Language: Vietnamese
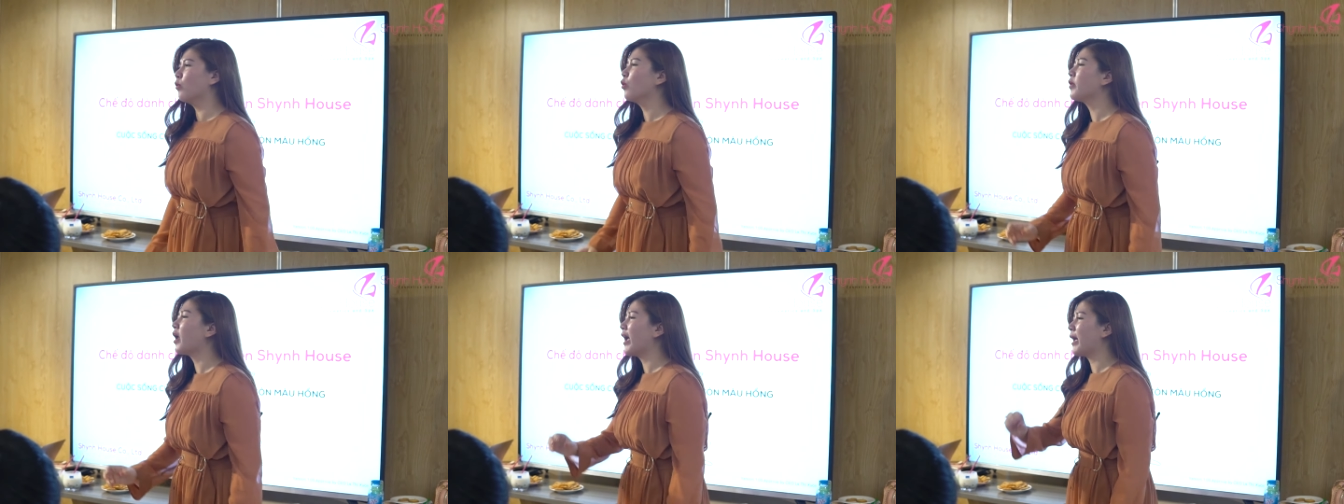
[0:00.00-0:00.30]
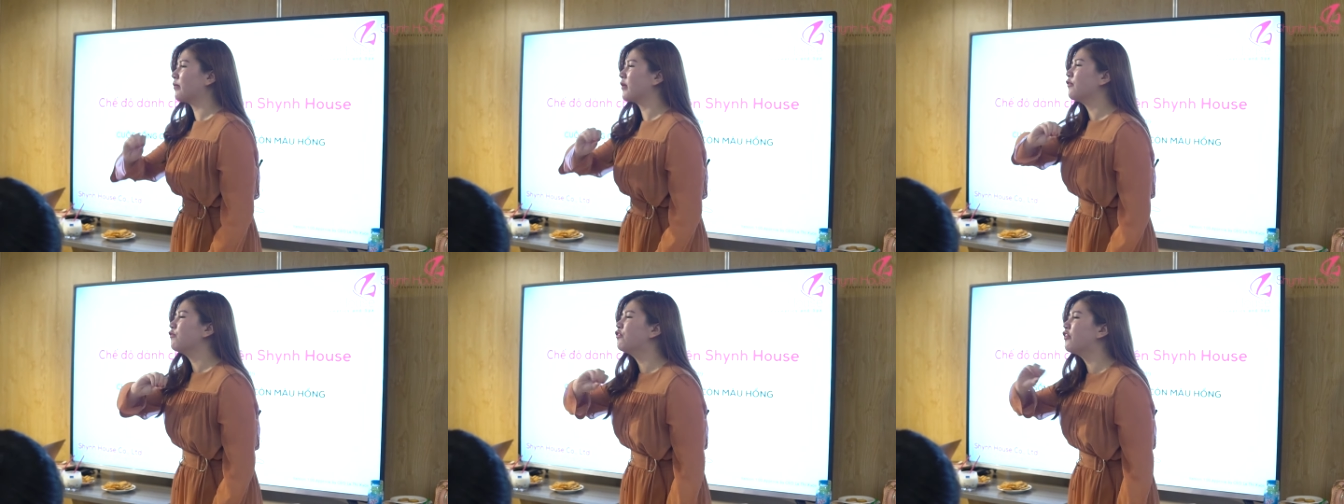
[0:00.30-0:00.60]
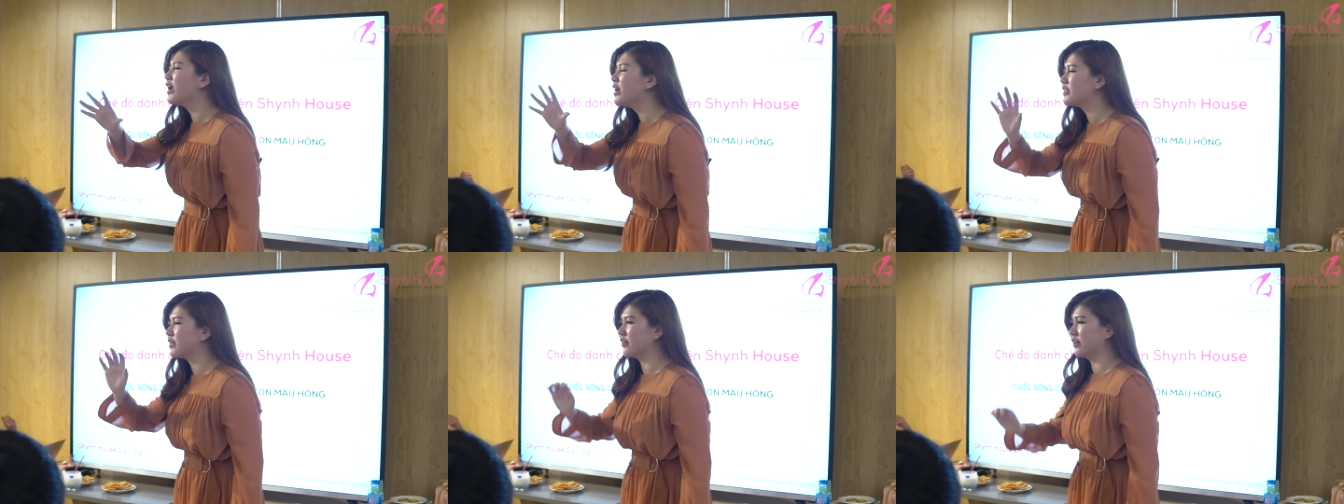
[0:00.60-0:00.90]
Lúc đó em có
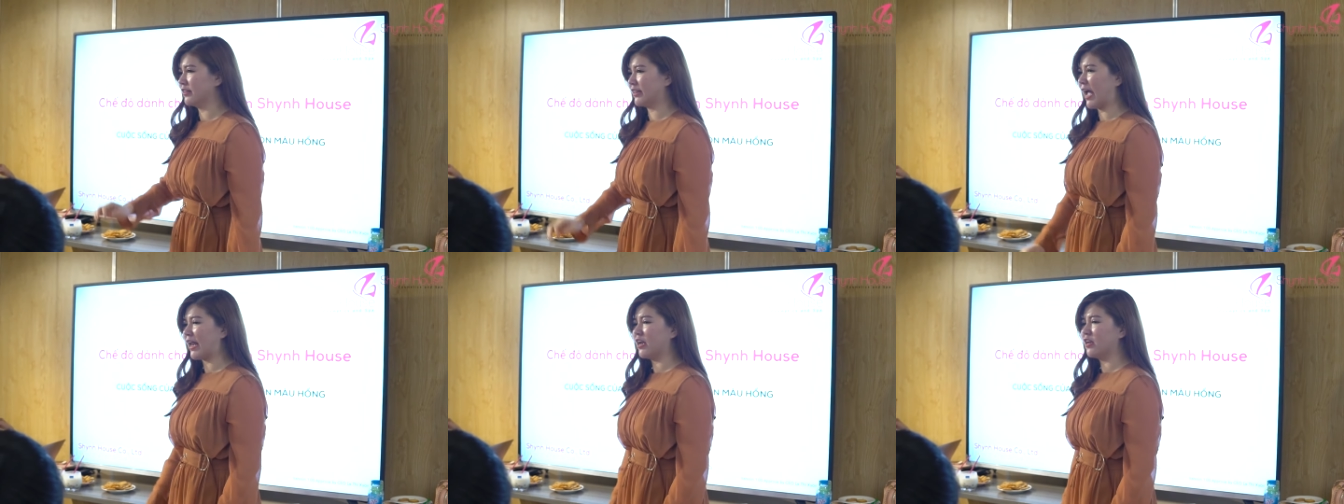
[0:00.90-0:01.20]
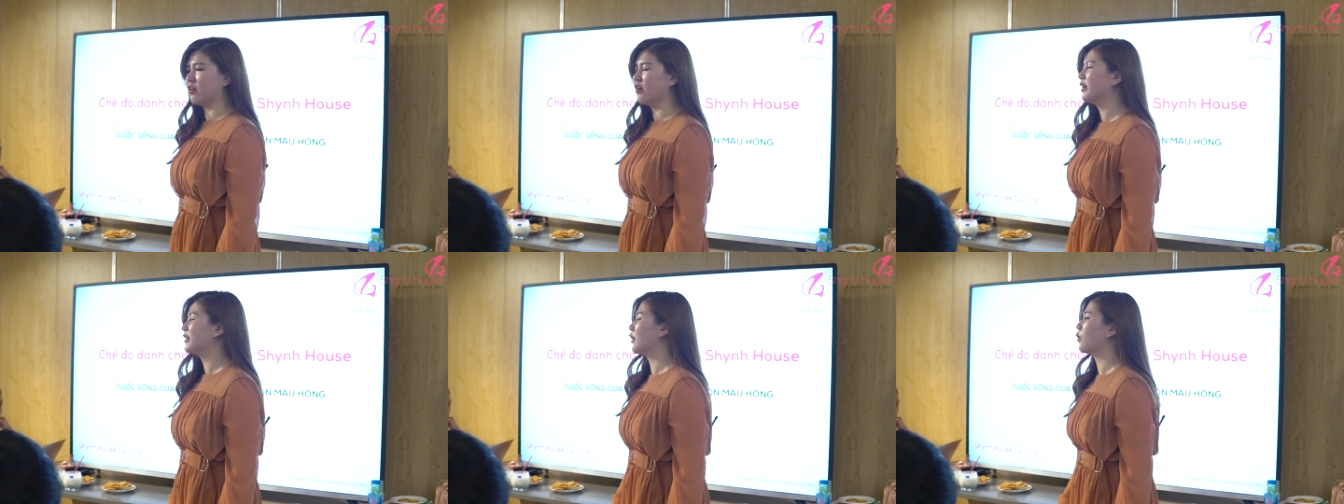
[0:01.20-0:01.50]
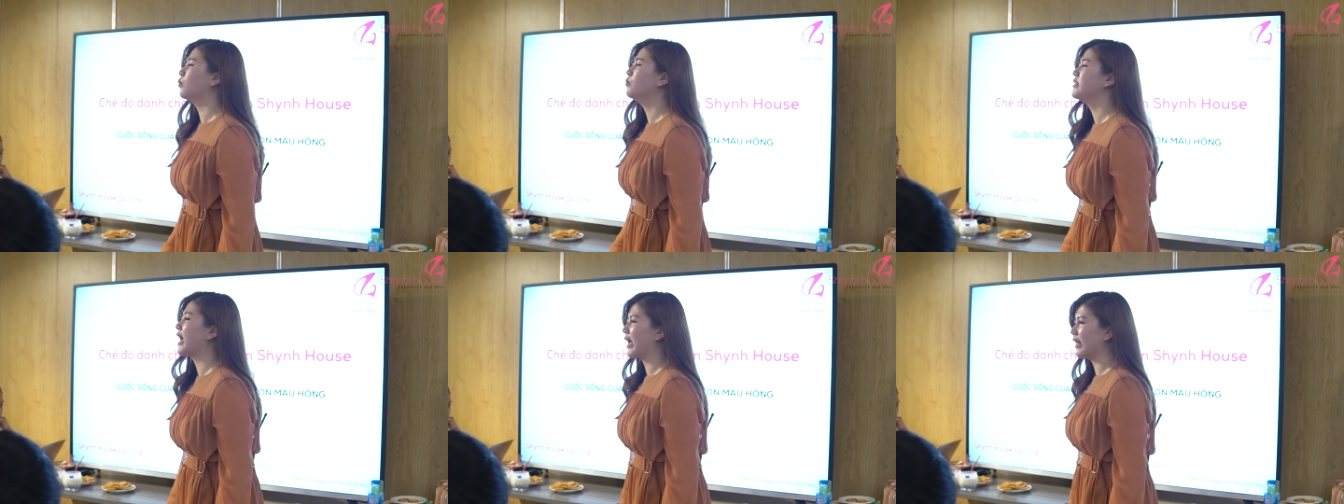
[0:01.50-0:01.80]
free cho người ta đi nữa, người ta
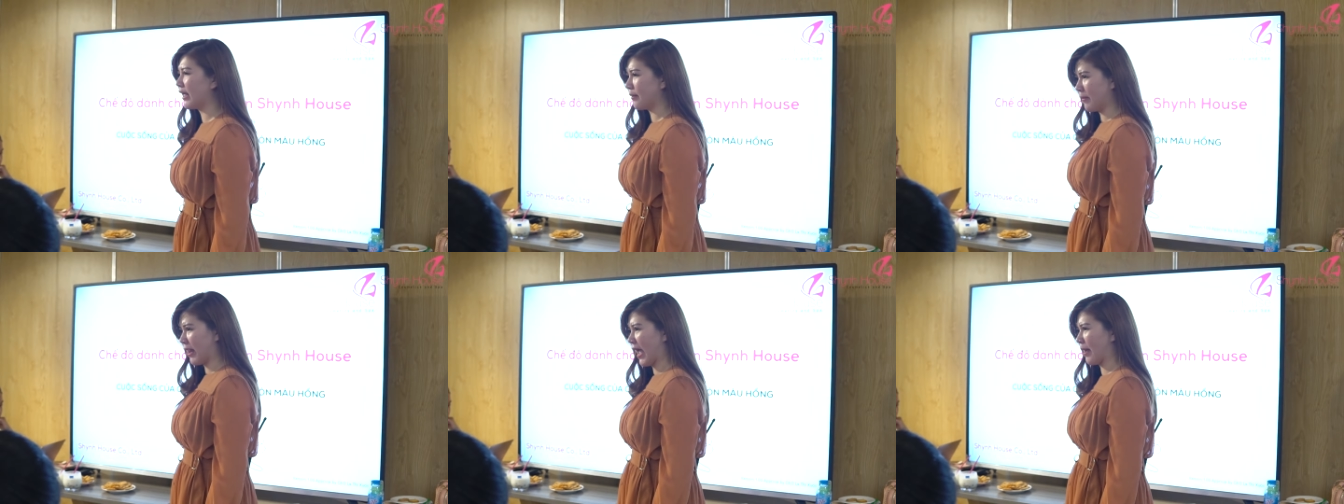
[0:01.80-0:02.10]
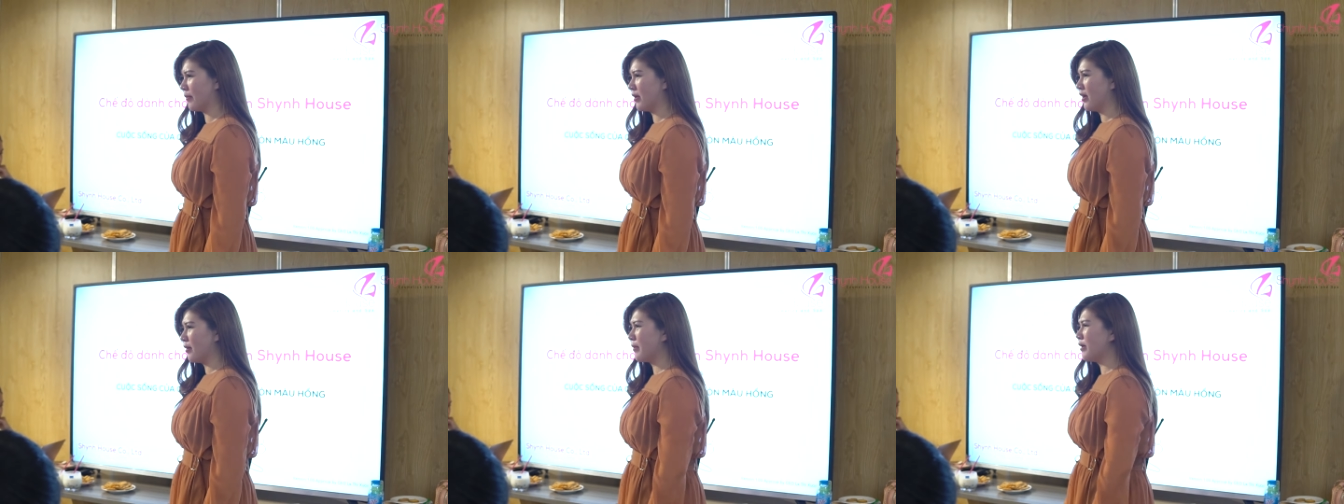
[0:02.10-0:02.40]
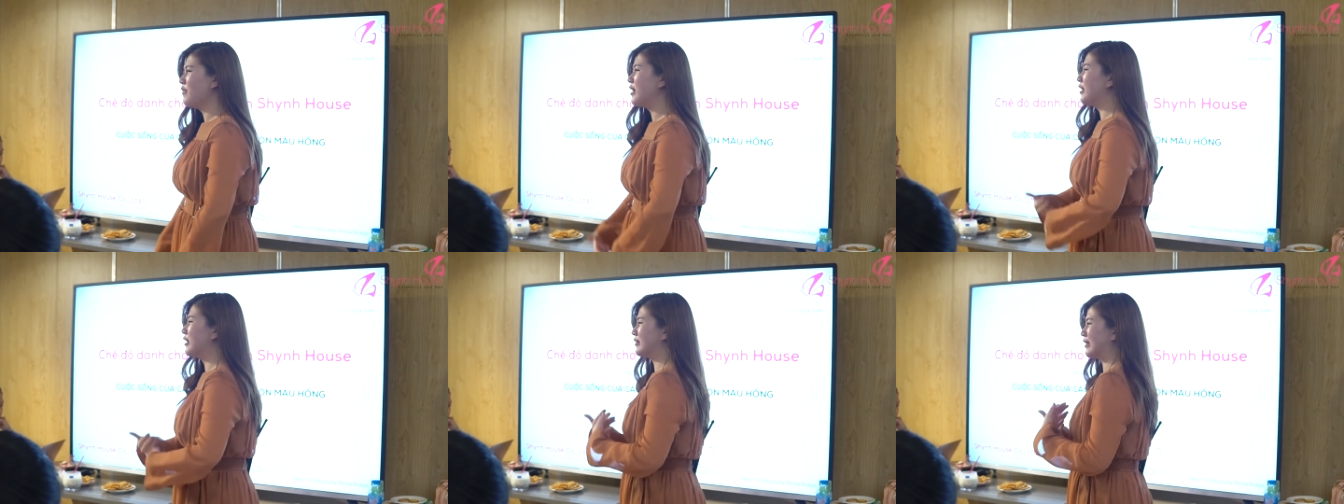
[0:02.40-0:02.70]
cũng chả thèm làm, bởi
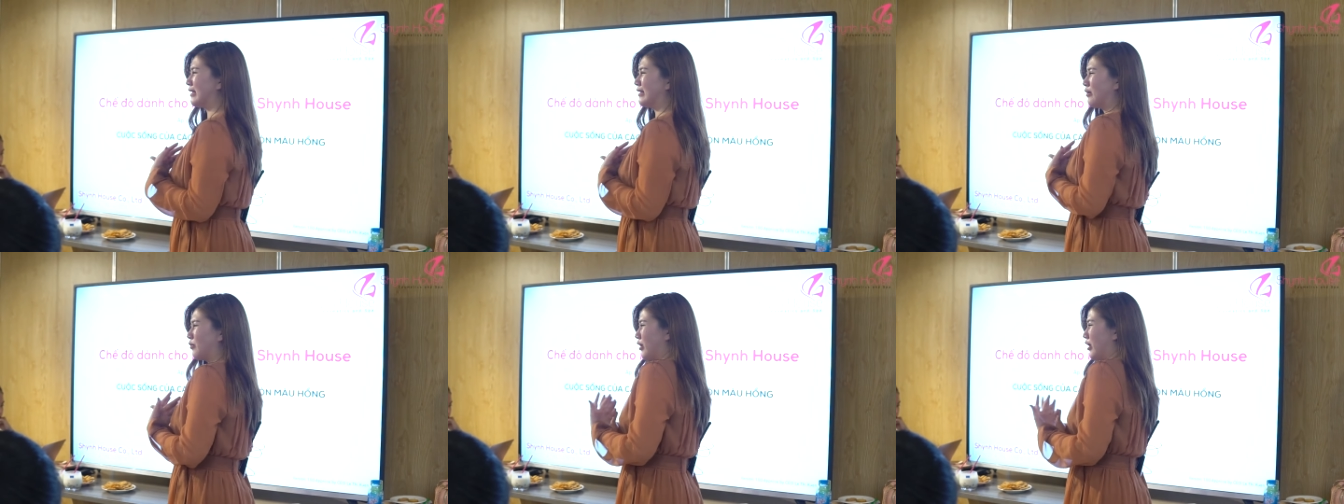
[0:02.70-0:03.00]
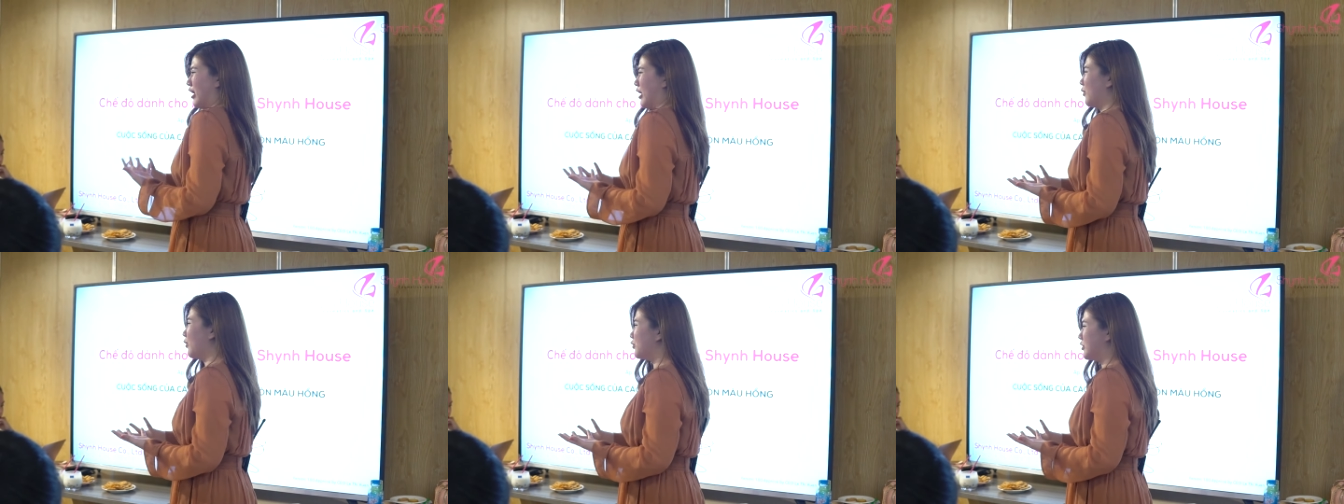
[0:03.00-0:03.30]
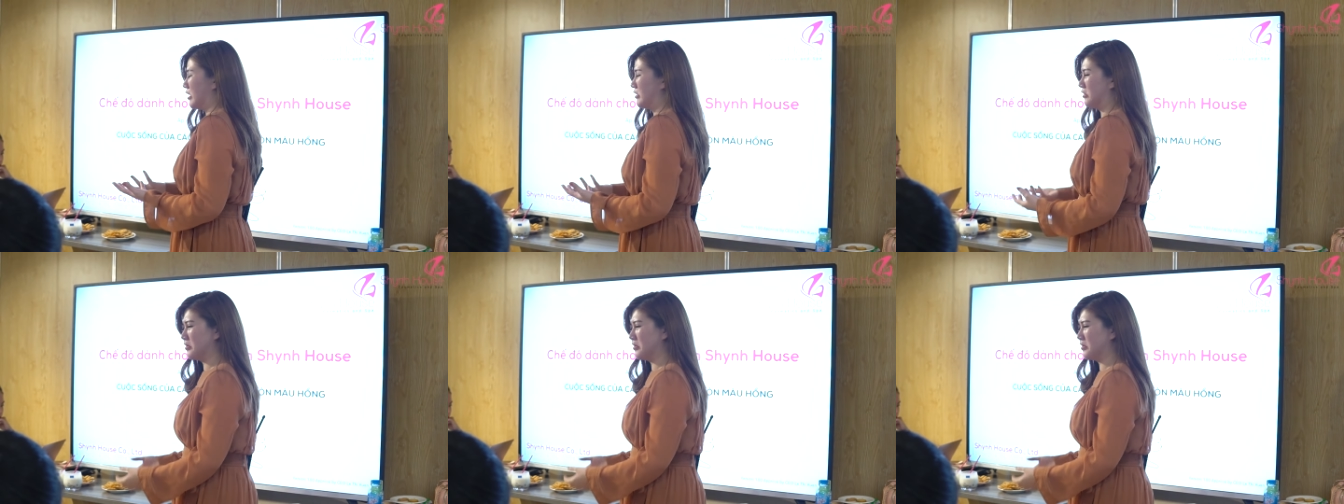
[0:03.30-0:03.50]
vì người ta đâu có hiểu câu chuyện.